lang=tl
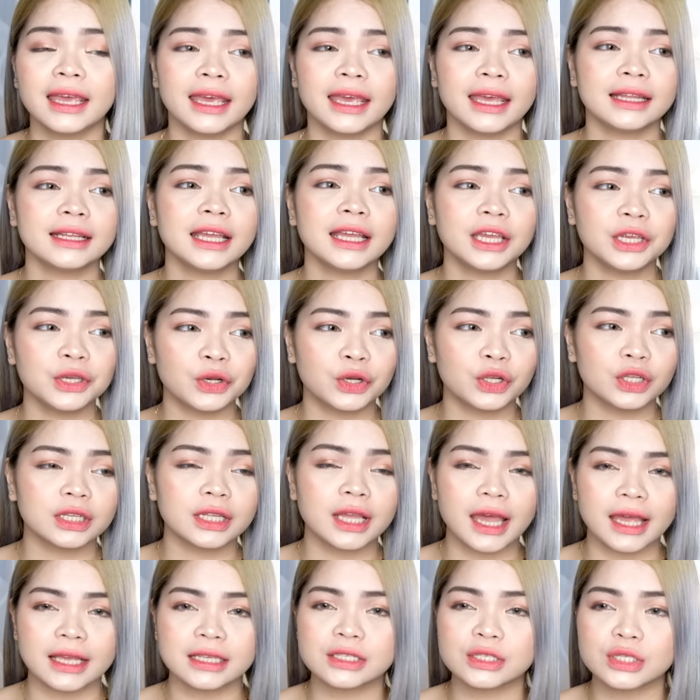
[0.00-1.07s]
And ngayon,
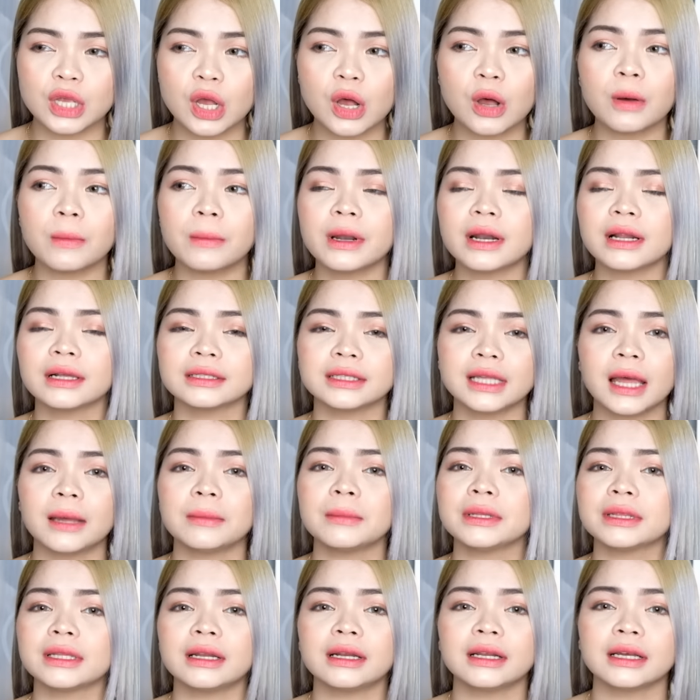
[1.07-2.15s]
guys, sobrang
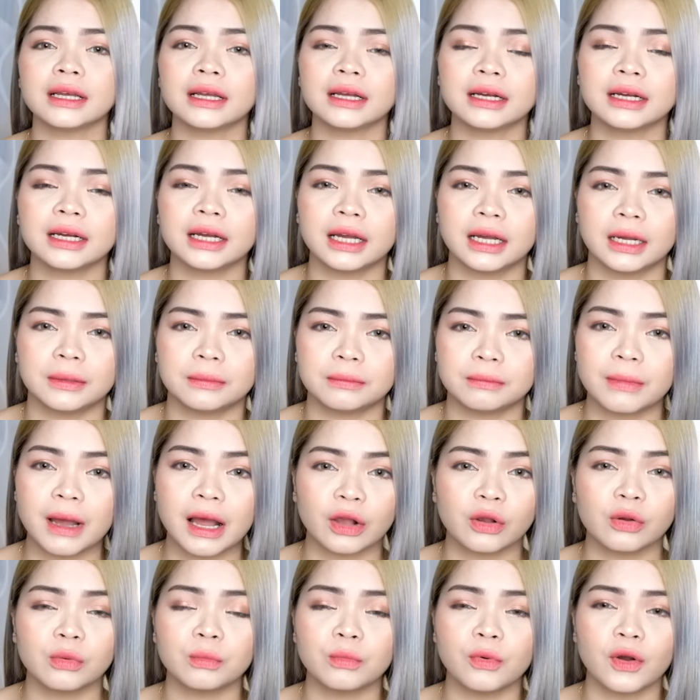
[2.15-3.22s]
dami talagang um,
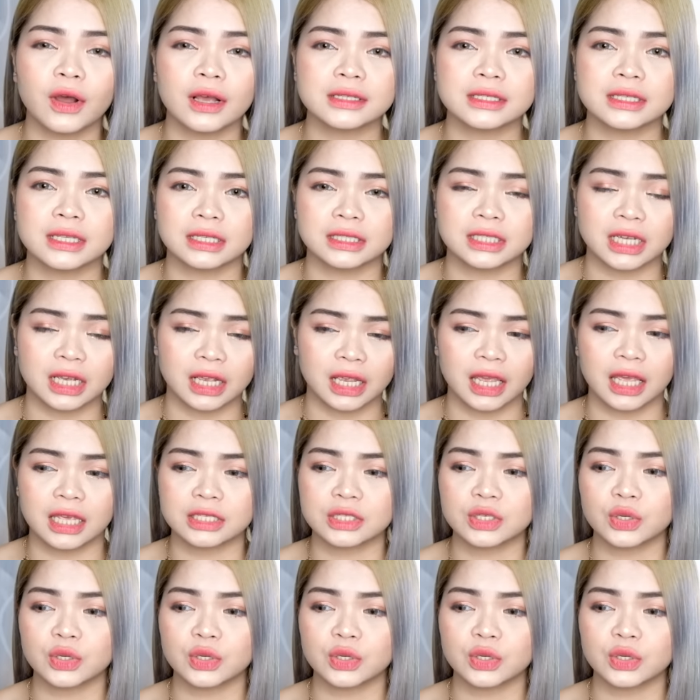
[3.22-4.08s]
bagong bukas na tiyangge.